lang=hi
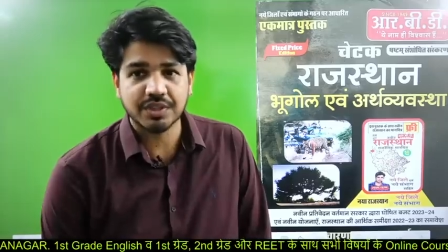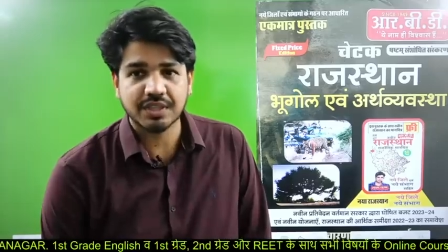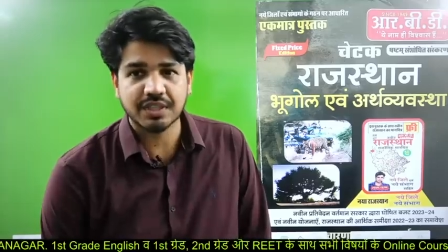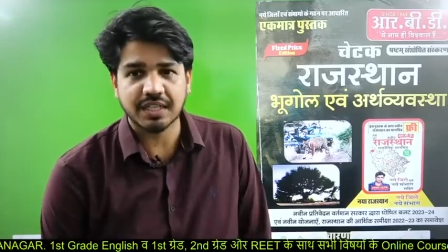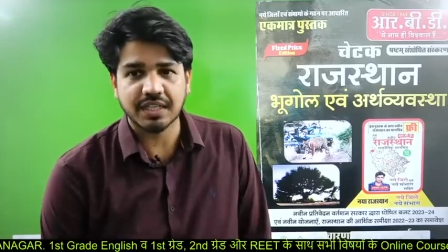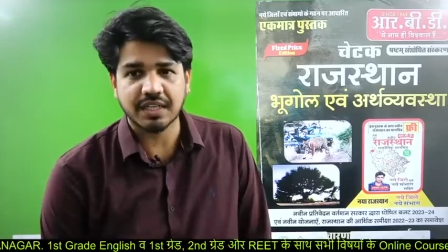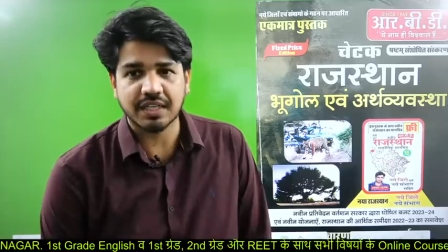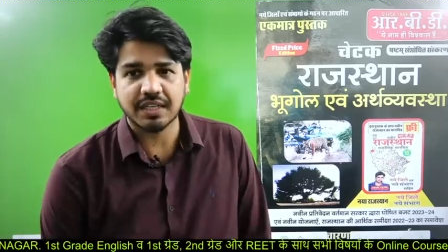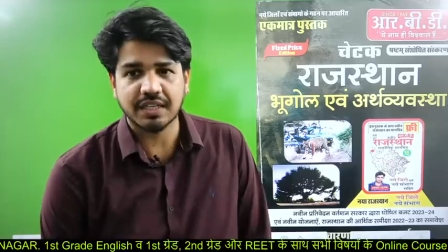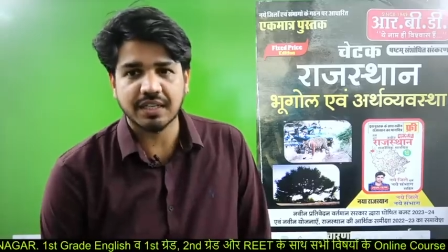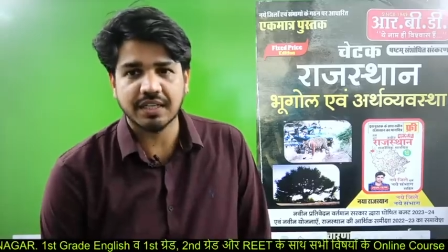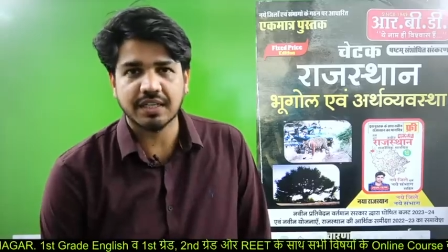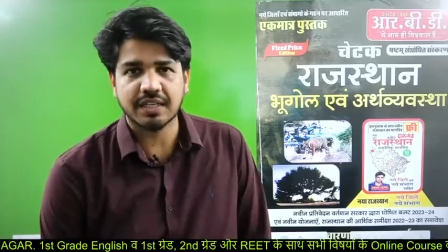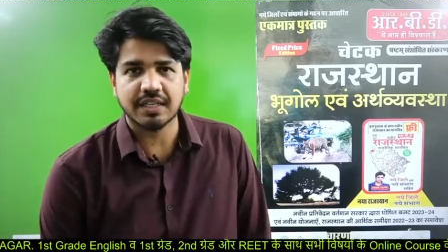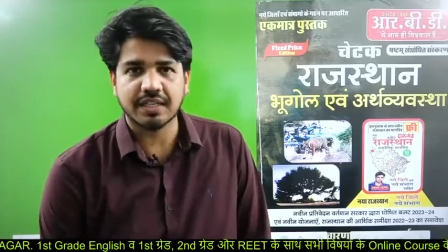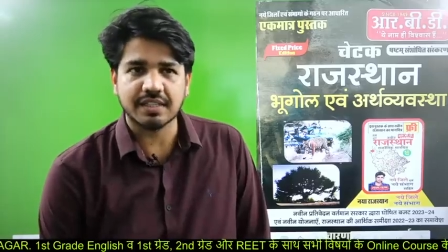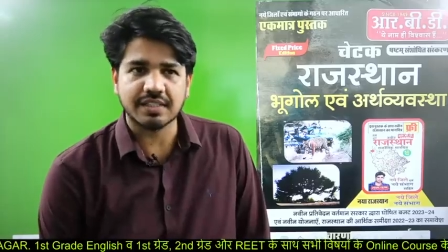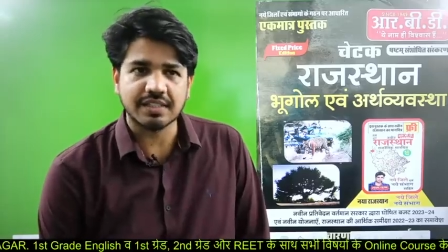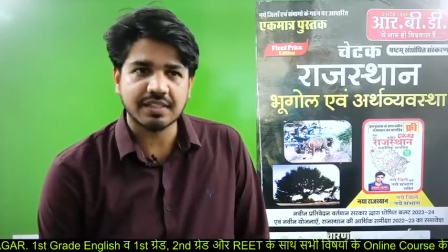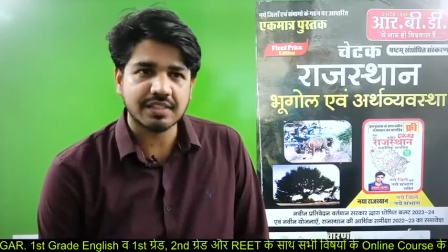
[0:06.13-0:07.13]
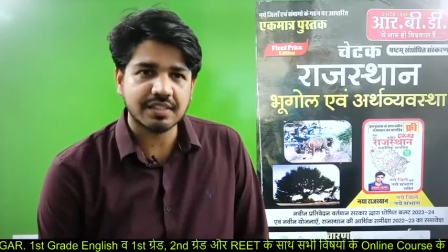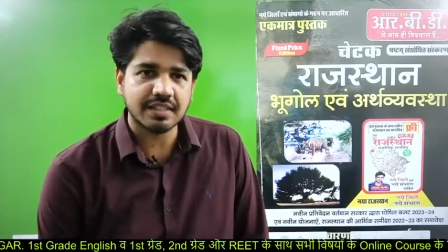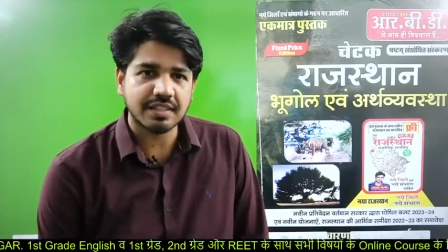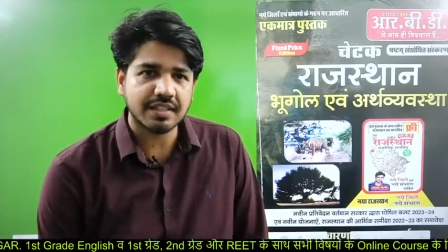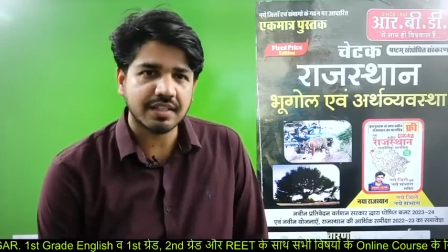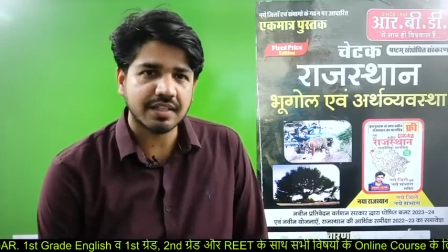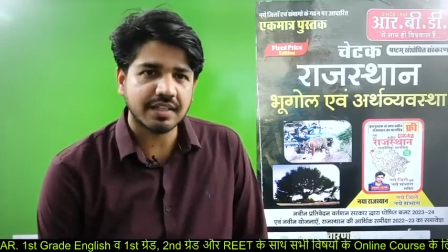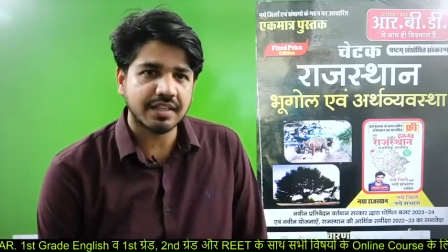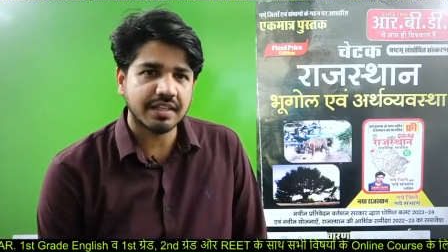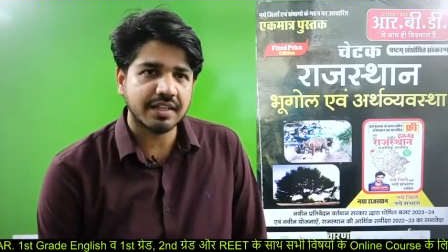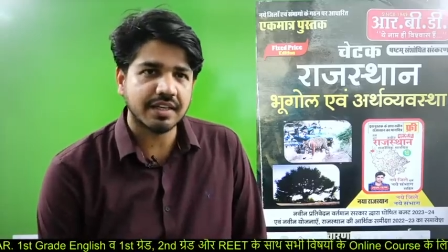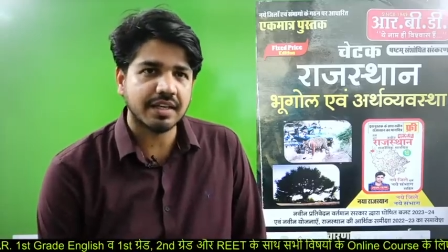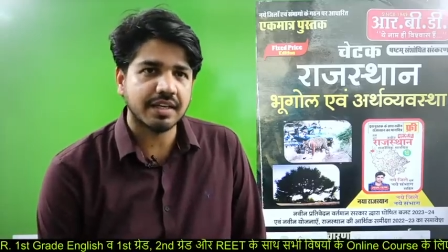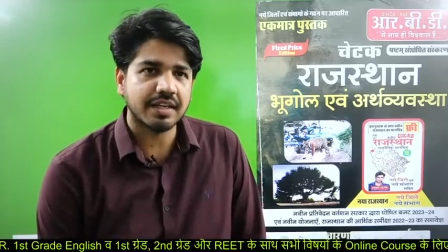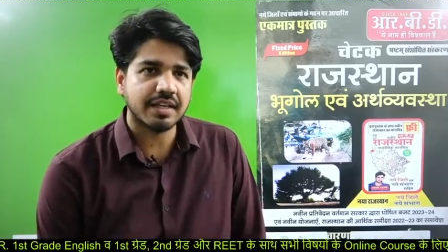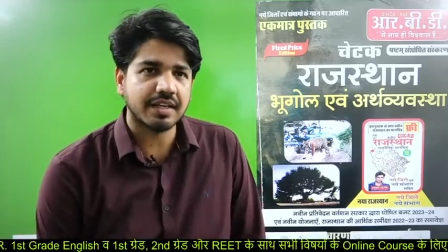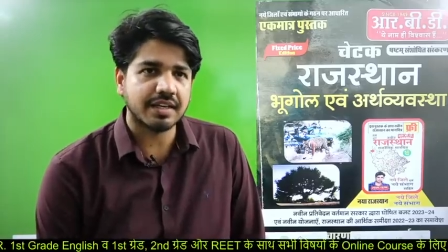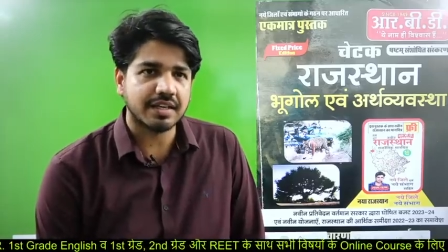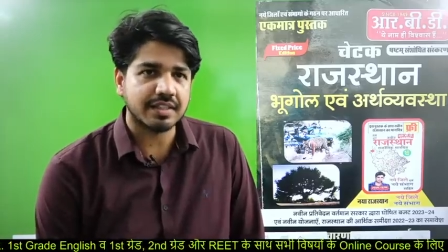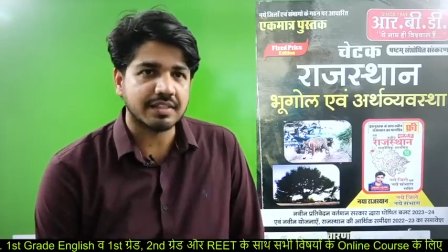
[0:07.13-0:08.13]
तैयारी कैसी चल रही है
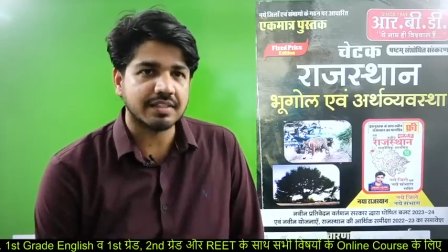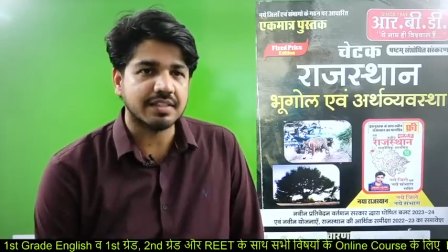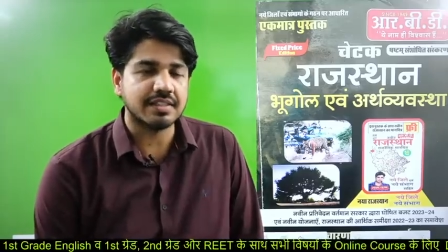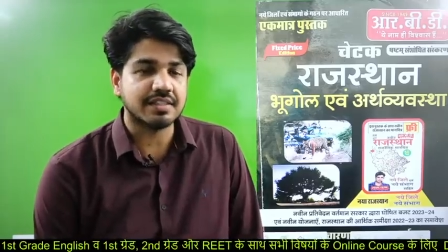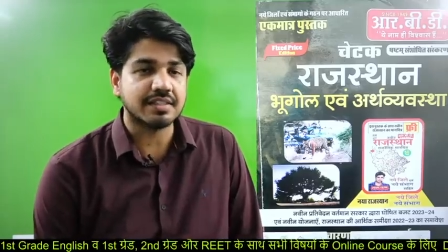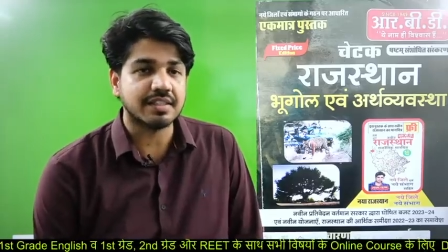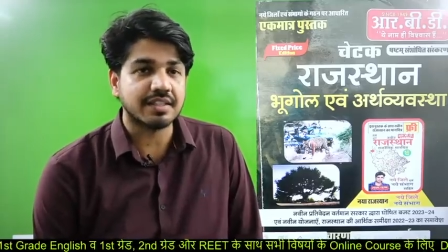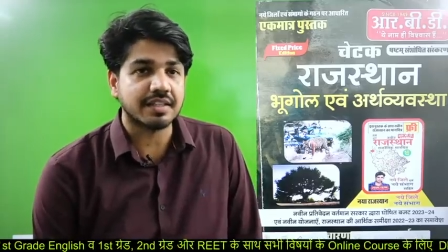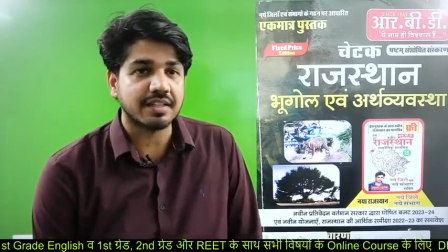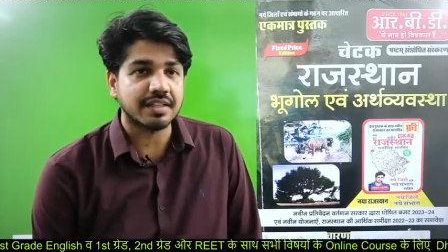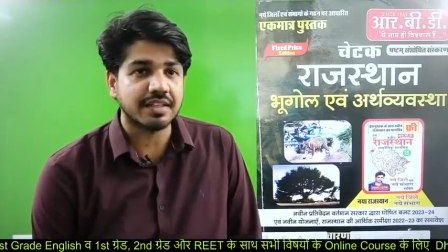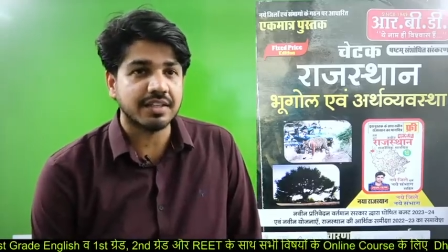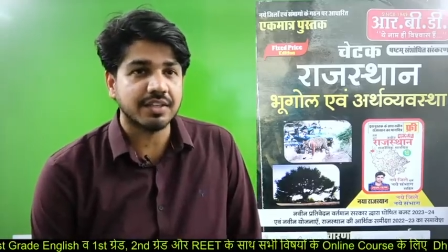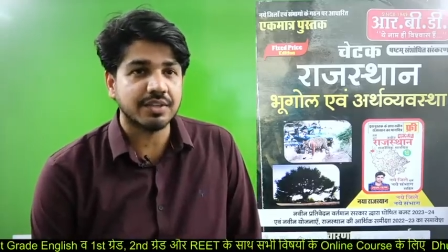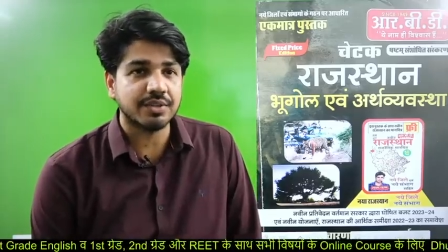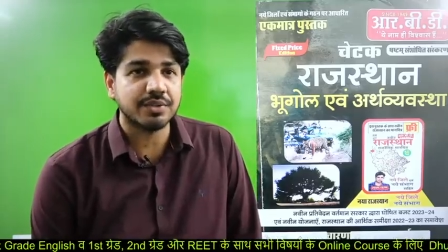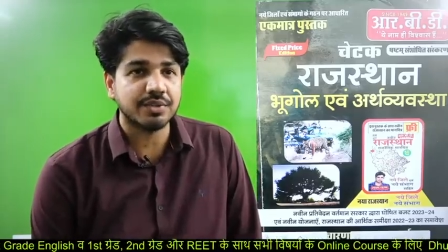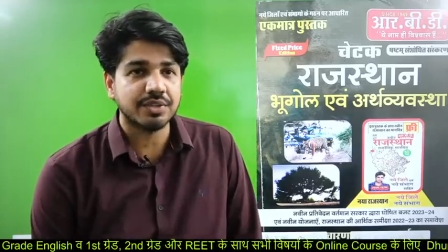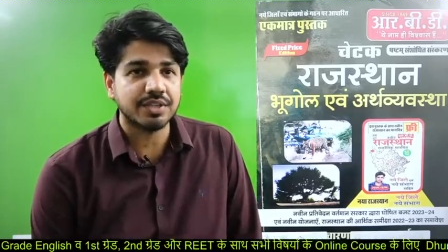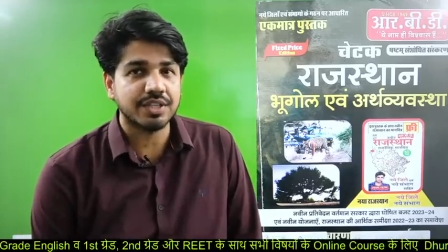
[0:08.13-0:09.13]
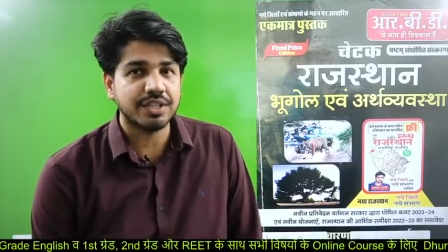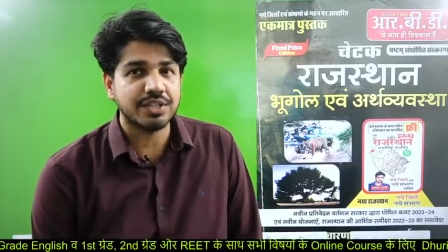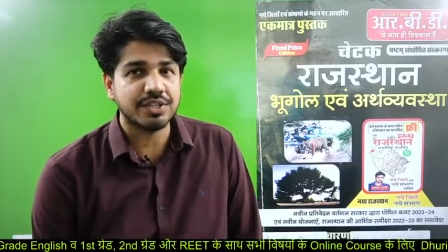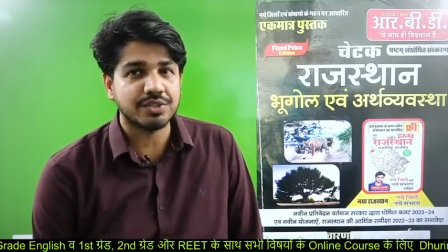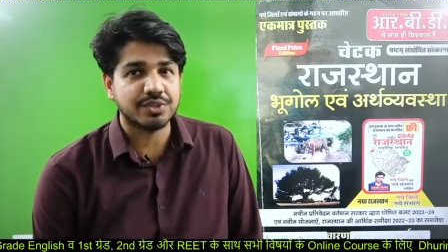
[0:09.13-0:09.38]
अच्छी चल रही होगी